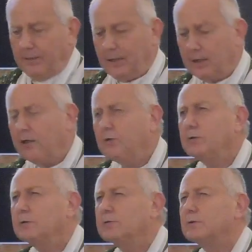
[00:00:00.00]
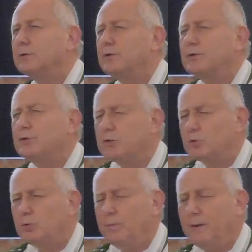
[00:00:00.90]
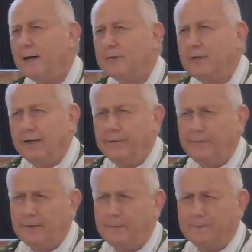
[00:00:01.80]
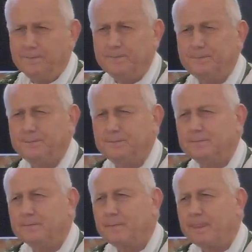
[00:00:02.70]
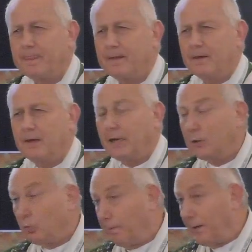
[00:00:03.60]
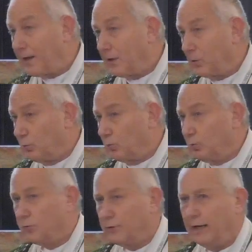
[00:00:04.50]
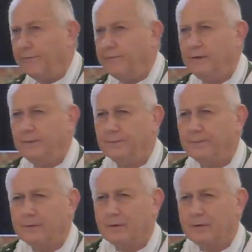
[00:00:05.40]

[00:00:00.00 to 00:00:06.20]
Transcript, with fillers: Mais quand Jésus parle de la vie, et quand on parle tout court de la vie,